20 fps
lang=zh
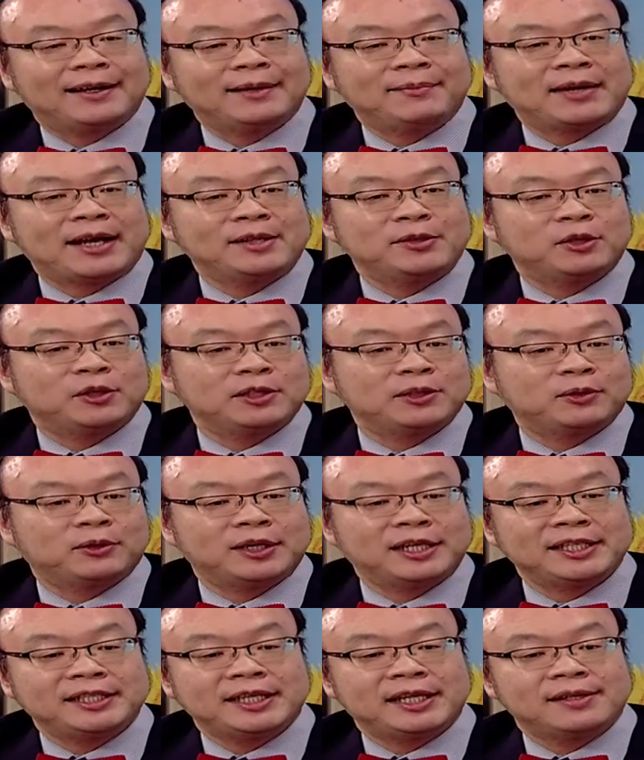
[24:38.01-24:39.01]
一般就是我
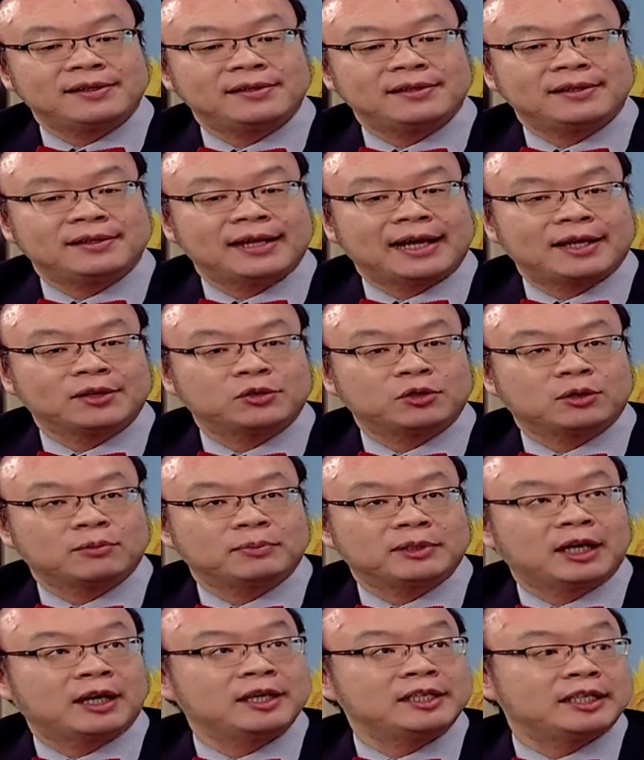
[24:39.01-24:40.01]
会限制他说
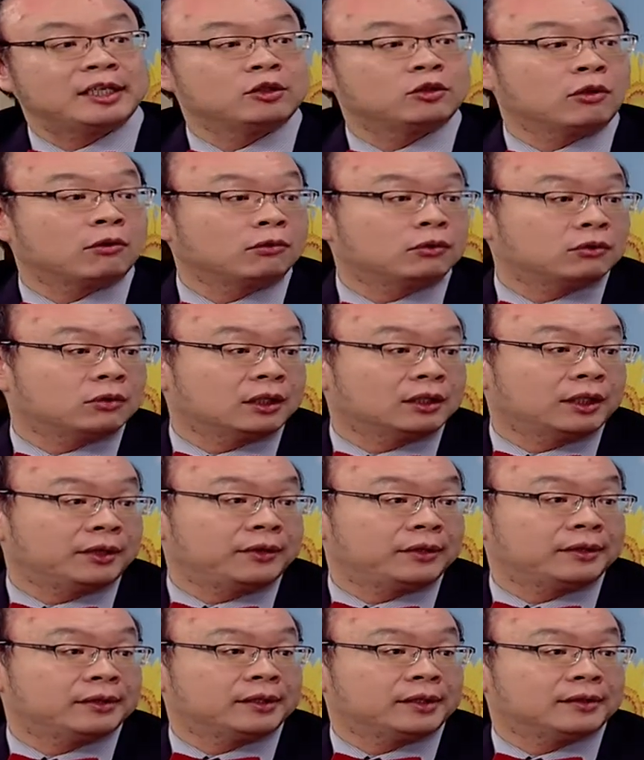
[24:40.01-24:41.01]
不要一些冲撞的
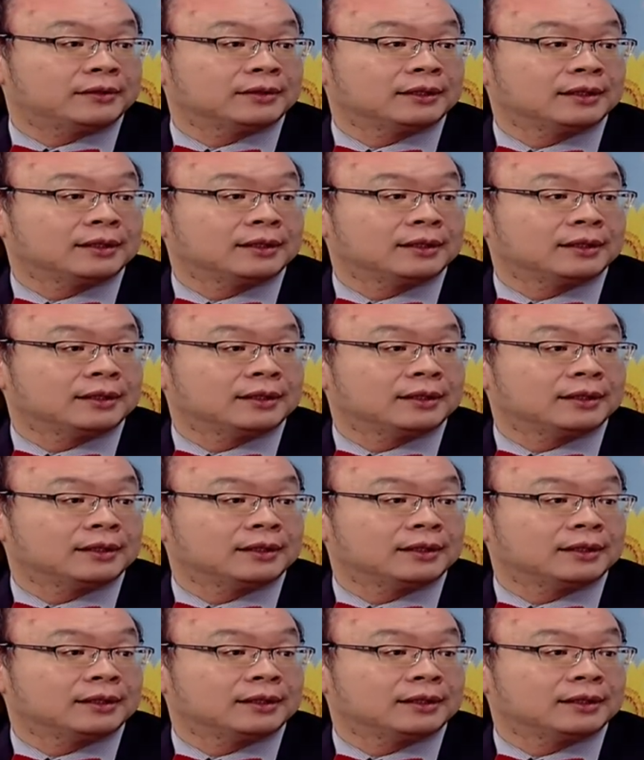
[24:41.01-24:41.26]
运动哦，